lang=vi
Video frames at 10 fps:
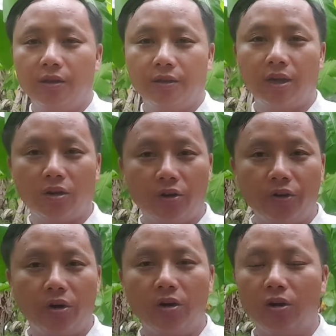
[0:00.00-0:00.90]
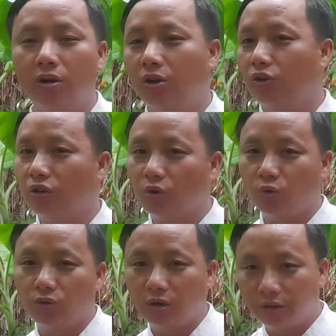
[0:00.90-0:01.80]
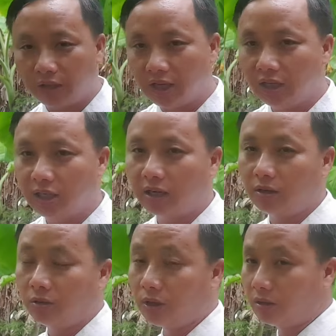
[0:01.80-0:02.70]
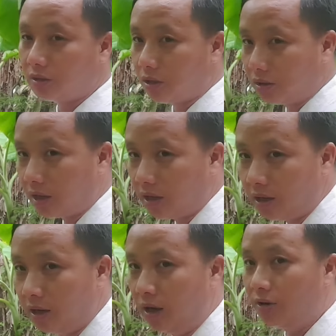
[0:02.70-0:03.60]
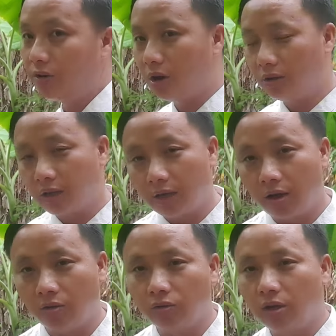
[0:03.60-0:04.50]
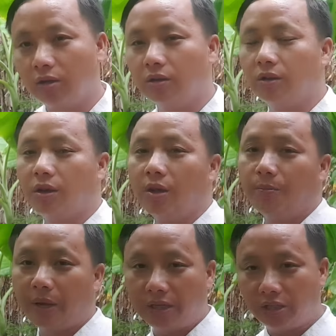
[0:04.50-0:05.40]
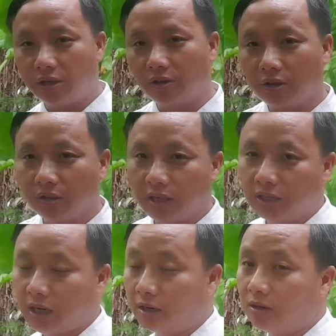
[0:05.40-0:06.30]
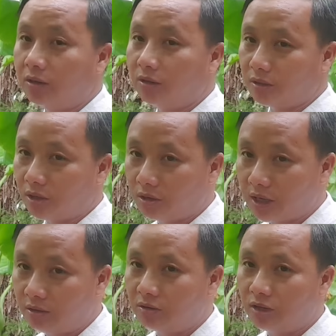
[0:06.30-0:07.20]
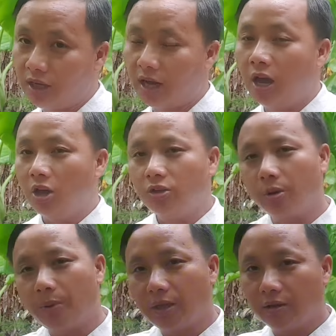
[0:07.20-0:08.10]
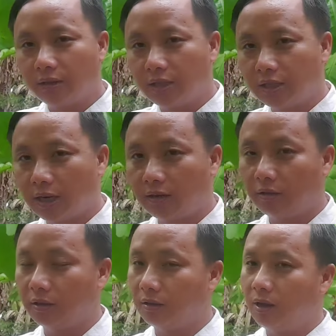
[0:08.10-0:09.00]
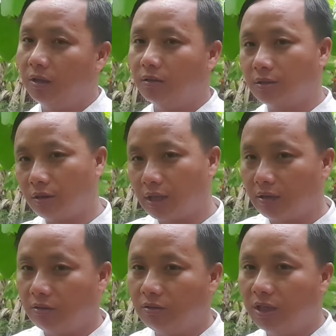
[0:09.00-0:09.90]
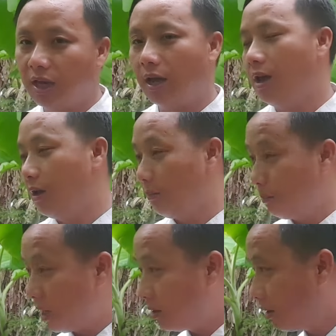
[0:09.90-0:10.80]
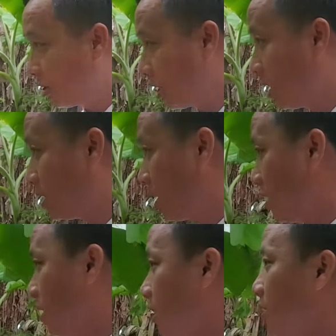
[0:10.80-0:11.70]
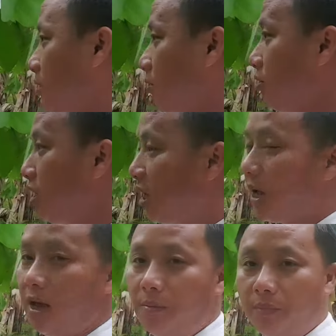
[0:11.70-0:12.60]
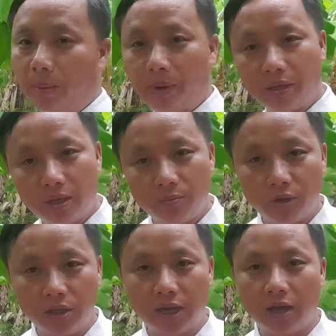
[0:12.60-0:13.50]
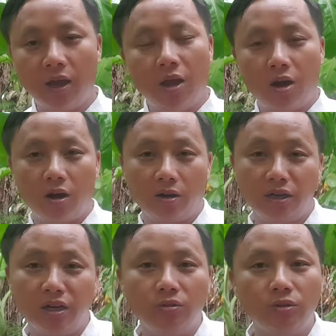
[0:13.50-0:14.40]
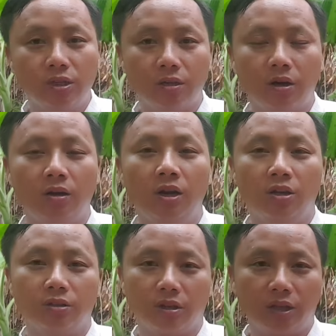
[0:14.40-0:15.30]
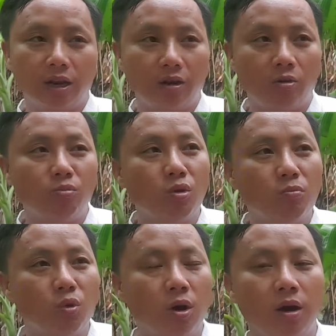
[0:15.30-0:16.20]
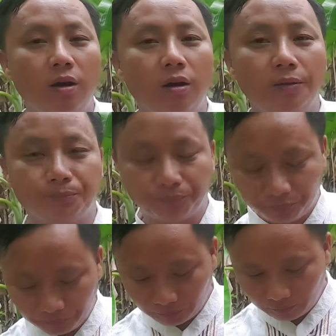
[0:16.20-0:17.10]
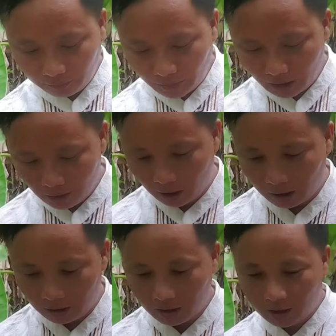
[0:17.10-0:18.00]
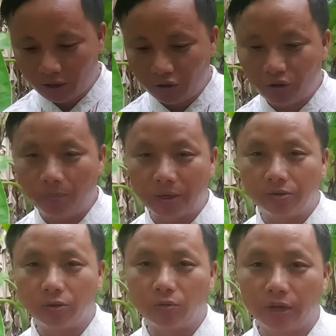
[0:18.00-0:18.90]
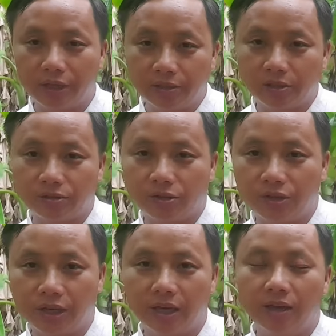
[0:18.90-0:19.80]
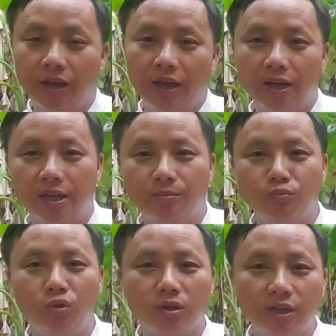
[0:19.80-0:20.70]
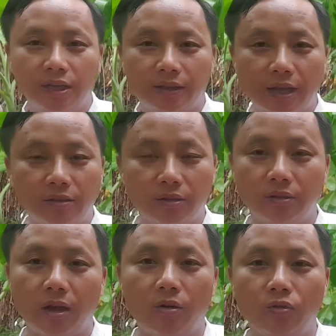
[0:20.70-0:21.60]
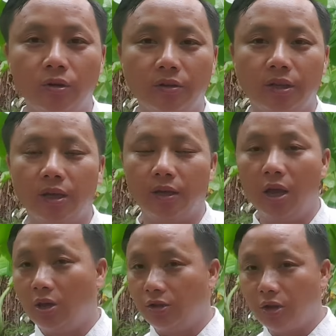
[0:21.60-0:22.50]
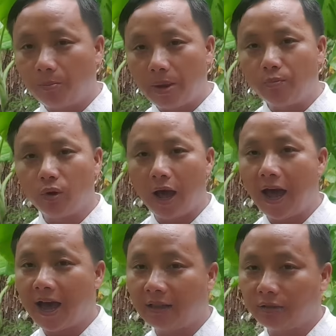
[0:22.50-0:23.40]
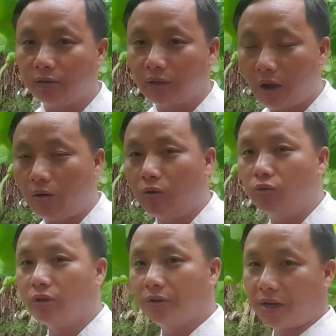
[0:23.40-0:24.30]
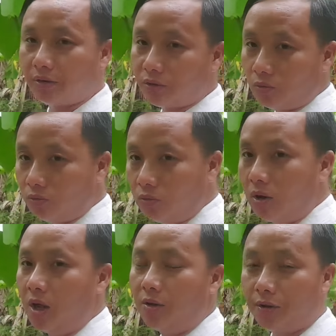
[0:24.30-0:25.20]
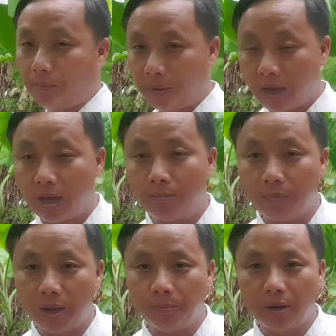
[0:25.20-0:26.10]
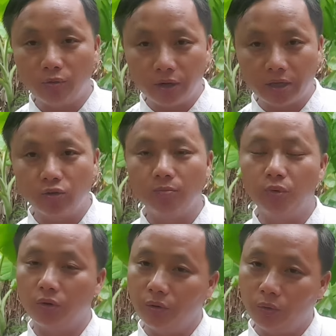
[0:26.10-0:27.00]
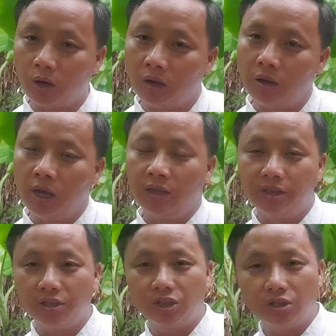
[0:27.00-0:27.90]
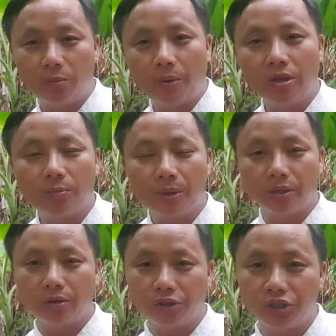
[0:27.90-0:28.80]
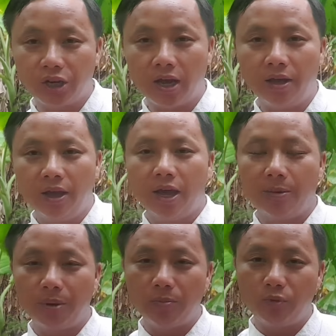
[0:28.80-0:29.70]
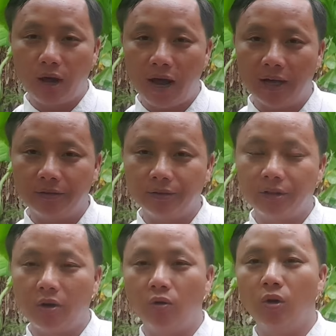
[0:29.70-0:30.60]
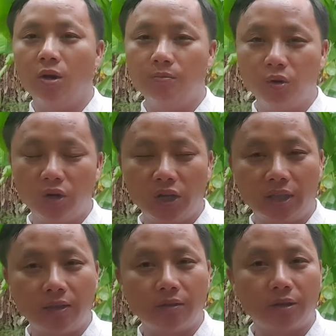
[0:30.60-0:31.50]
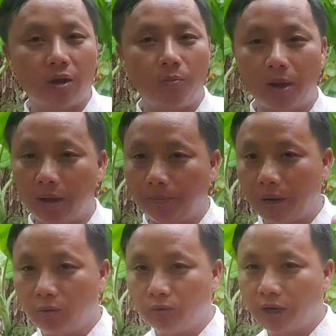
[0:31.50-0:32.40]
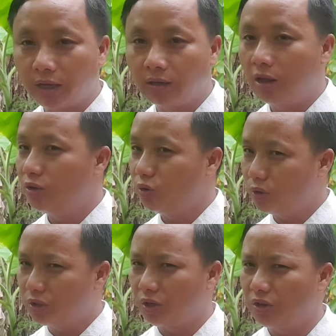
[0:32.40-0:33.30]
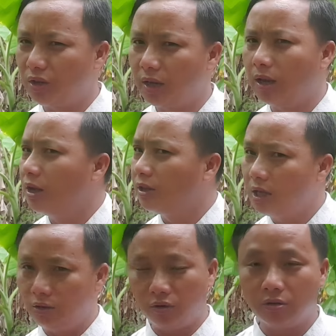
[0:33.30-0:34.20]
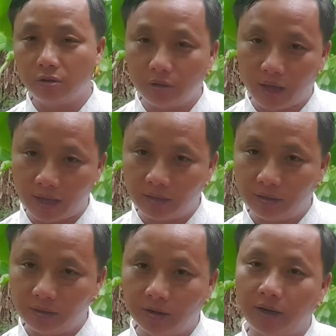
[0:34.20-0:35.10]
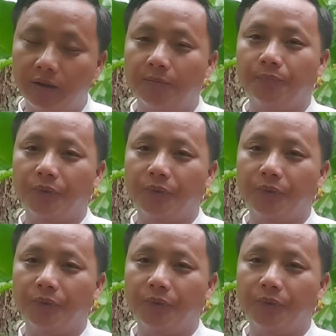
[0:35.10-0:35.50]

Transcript: chè khó nó giờ dù nhớ tí dây trong đời cho kế nó kế hậu bây giờ nhớ tí dây trong đời cho kế khứ nhà giờ bây nhớ tí dây trong đời cho kế khứ nhà bây nhớ dây dây dây trong nhà mà bây thêm mua nhà họ nên nút nên nó tỏ tê lẩu mua mua ờ nhớ bé trung ấy cho cho nhẹ ấy mua liệt tên toàn tàu nó chè giờ bây mua ăn toàn tàu nhớ đàn trung nó bé mà bé luôn năng nhóm luôn nữa thì chỉ cho bé nhớ bé to xe ở bé mua ăn non tàu mua liệt tên tàu mà bé luôn năng yếu chọn nhỉ theo yếu khử hành nó nè